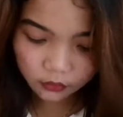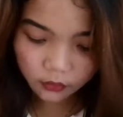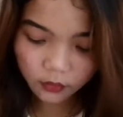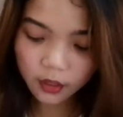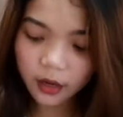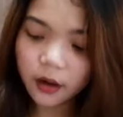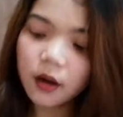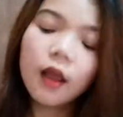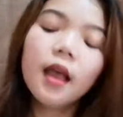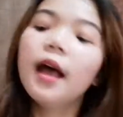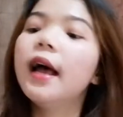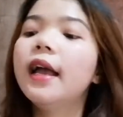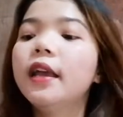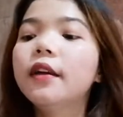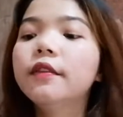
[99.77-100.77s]
there.
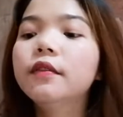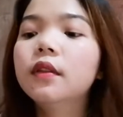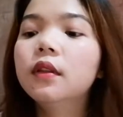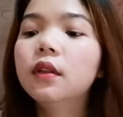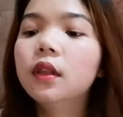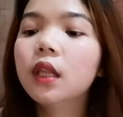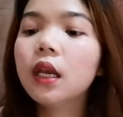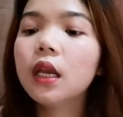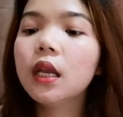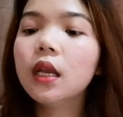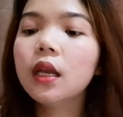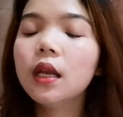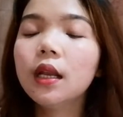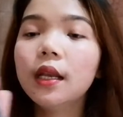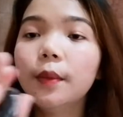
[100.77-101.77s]
I have
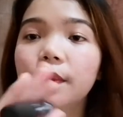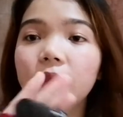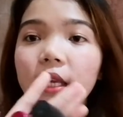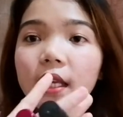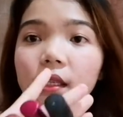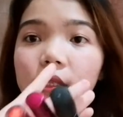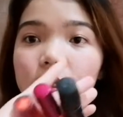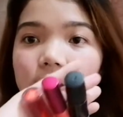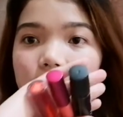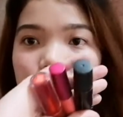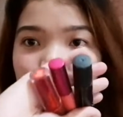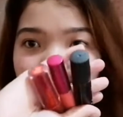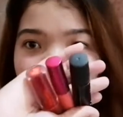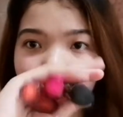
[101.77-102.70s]
three lip tints.